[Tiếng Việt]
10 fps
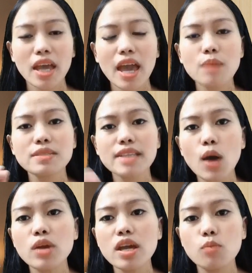em
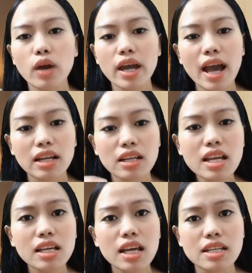gieo đi một cái hạt ích
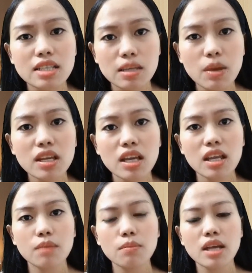kỷ chỉ biết nghĩ
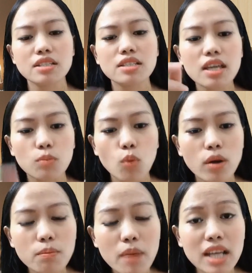đến mình chỉ
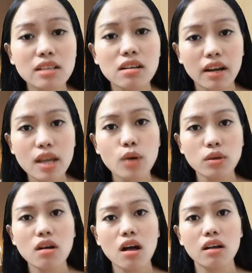muốn mình được yêu
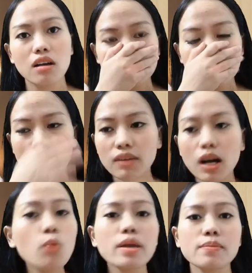thương mà
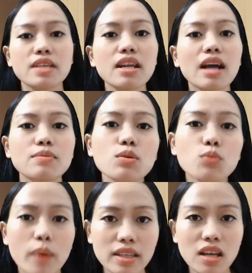không kiểm chế được cảm xúc
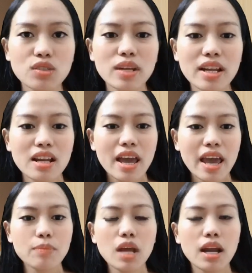của bản thân cho nên
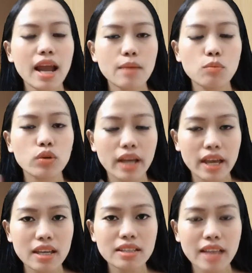em nhận lại một
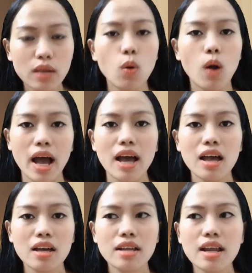cái thành quả
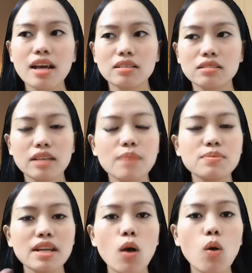đấy là em
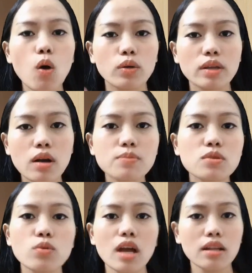sẽ đau khổ theo cấp
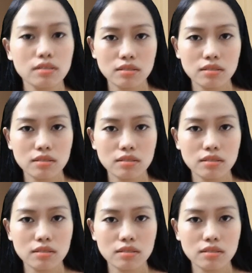số nhân